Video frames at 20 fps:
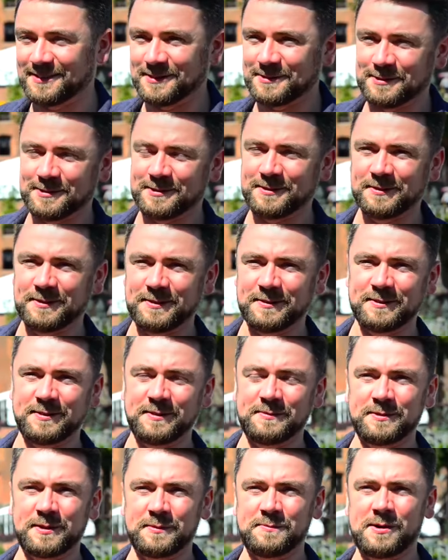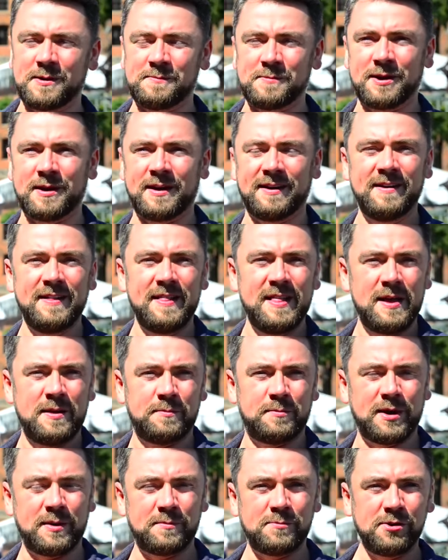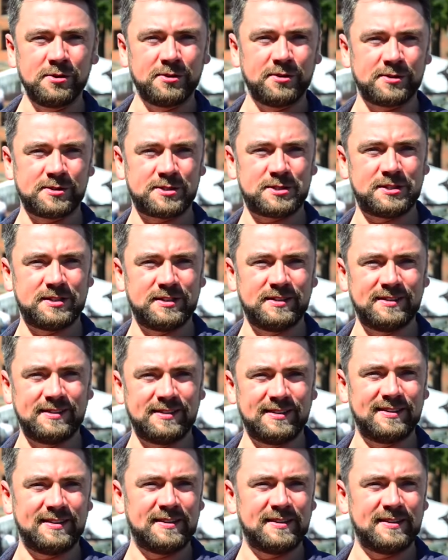to, to, to, to, to, to była moja, moja młodość i,